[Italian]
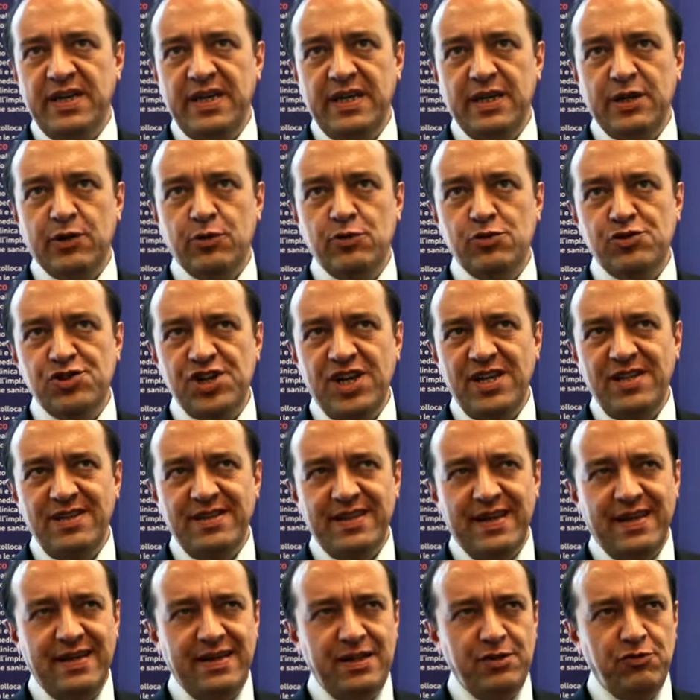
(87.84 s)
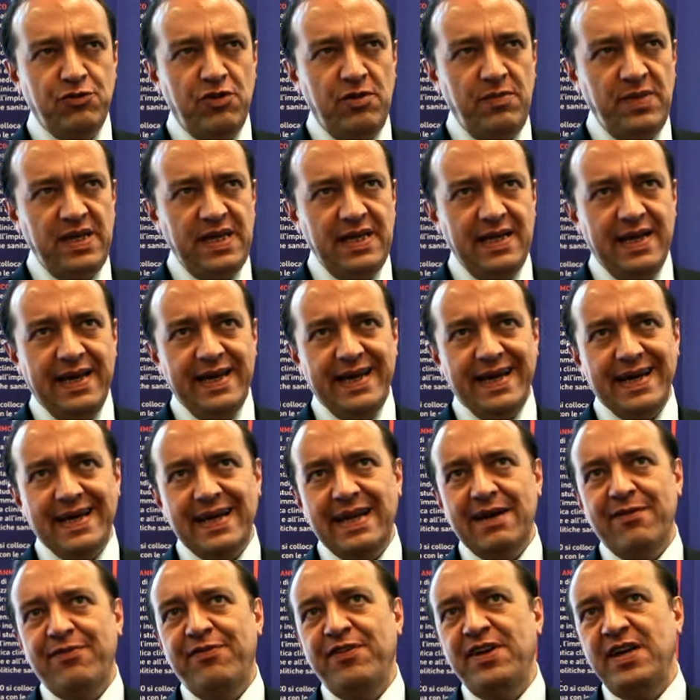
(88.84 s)
dei ruggenti anni 2000 e
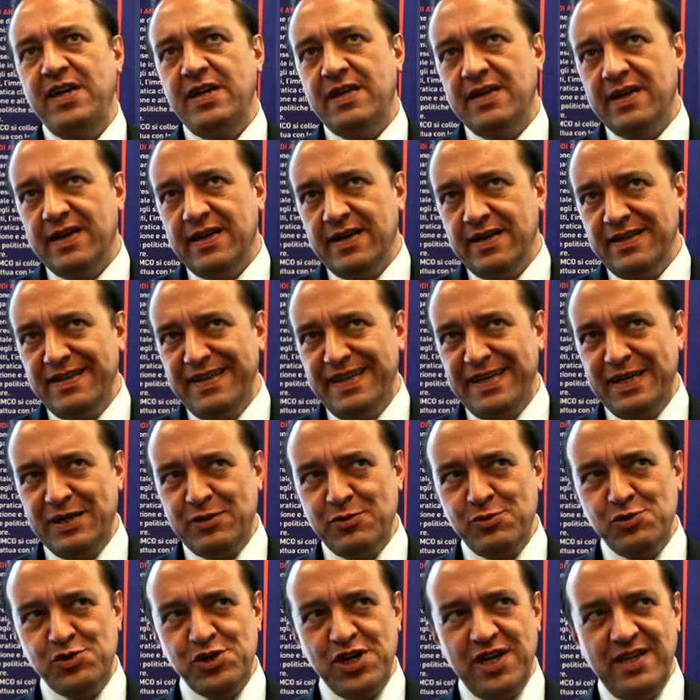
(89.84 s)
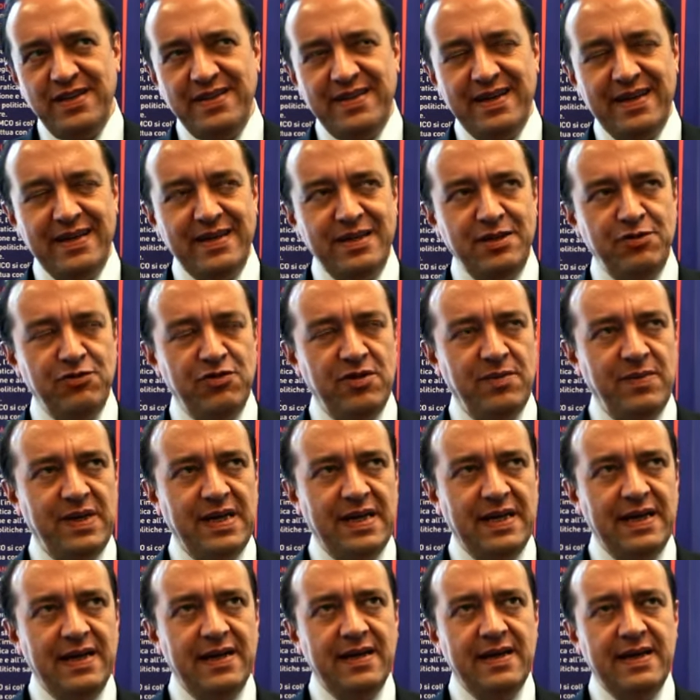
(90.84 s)
alla fine dei ruggenti anni
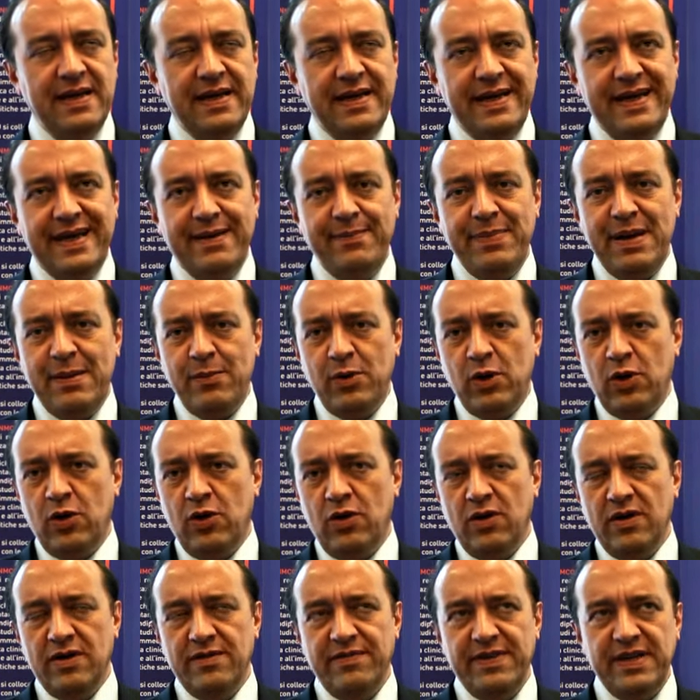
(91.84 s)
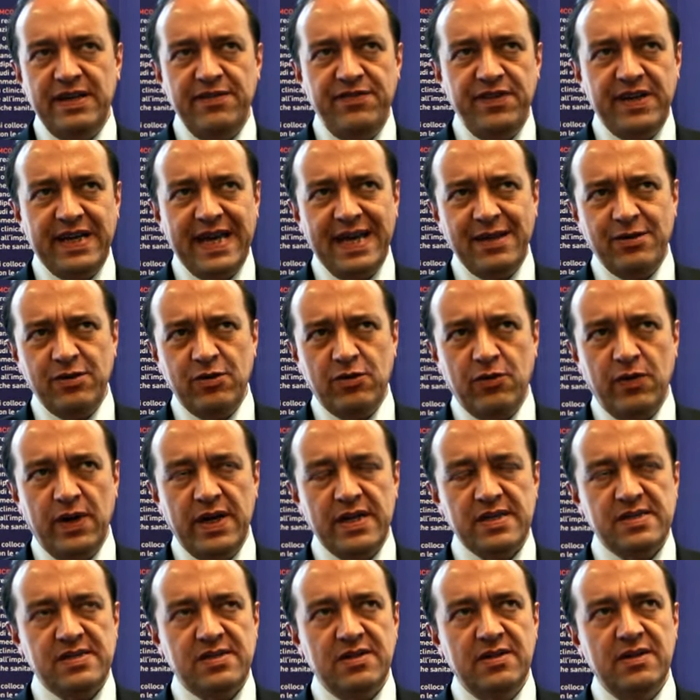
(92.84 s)
2000 e abbiamo verificato
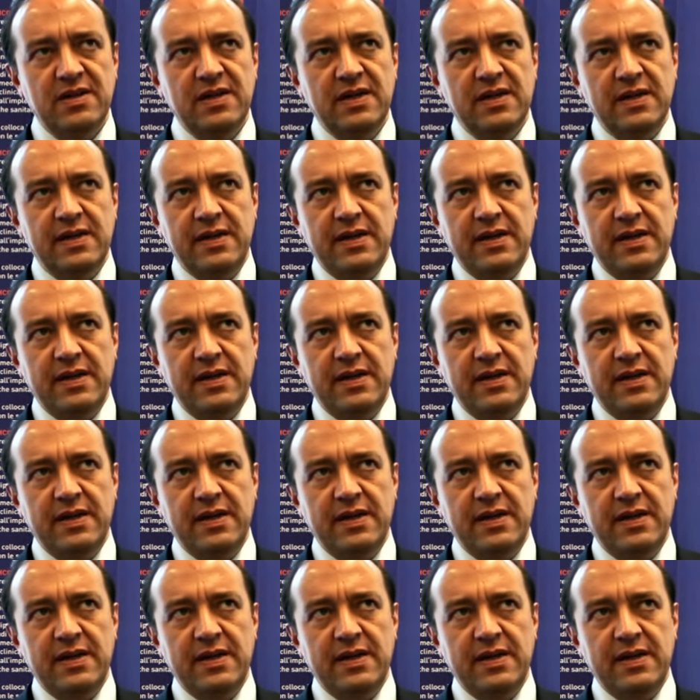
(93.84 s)
questo,